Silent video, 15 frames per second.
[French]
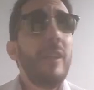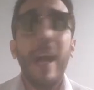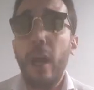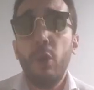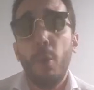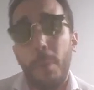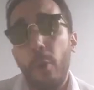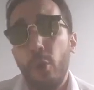
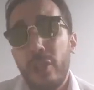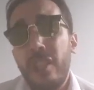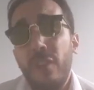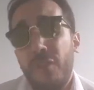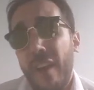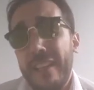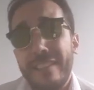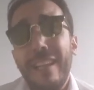Euh, le,
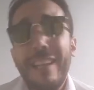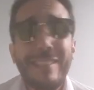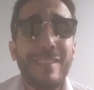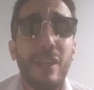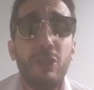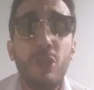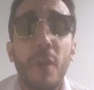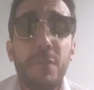chiffre exact,
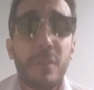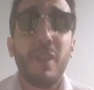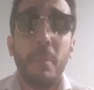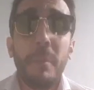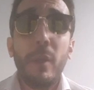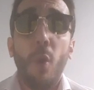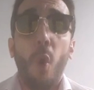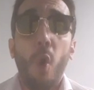c'est
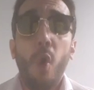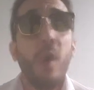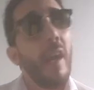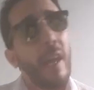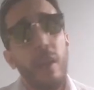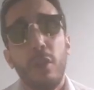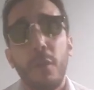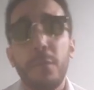900 000
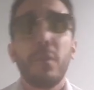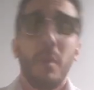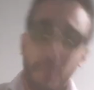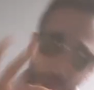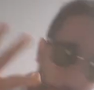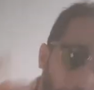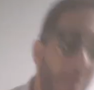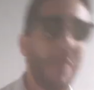euros. Les
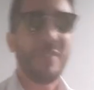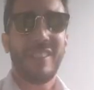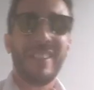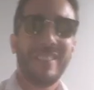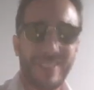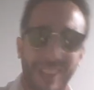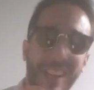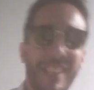900 000 euros que
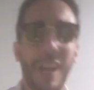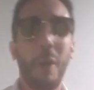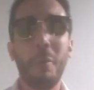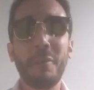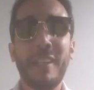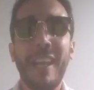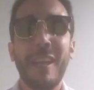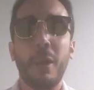tu as
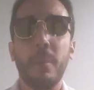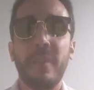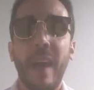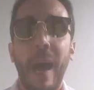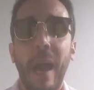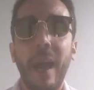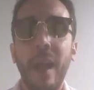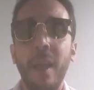carotté comme
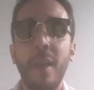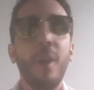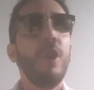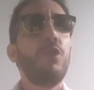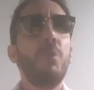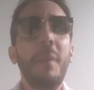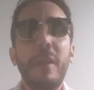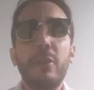ça, hein.
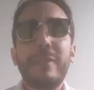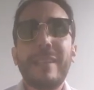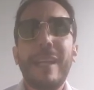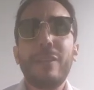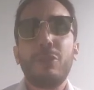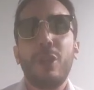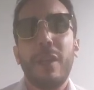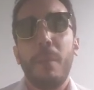Tu mets ne
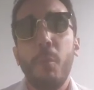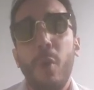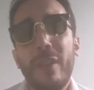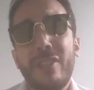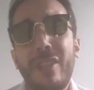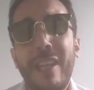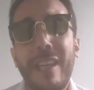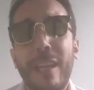serait-ce que la
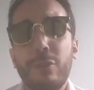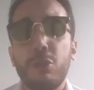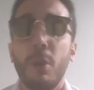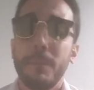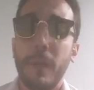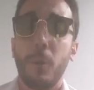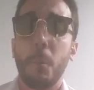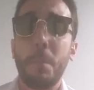moitié de la
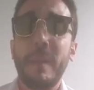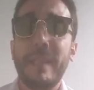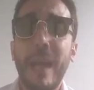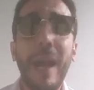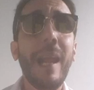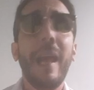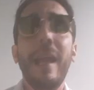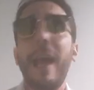somme dans
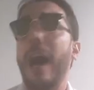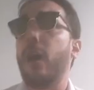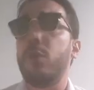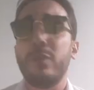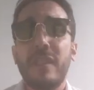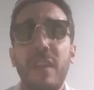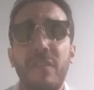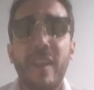l'hôpital. À
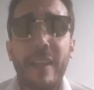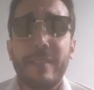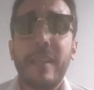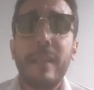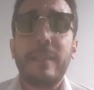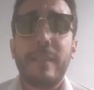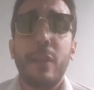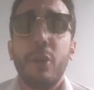côté,
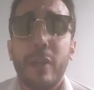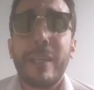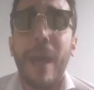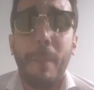Versailles, c'est le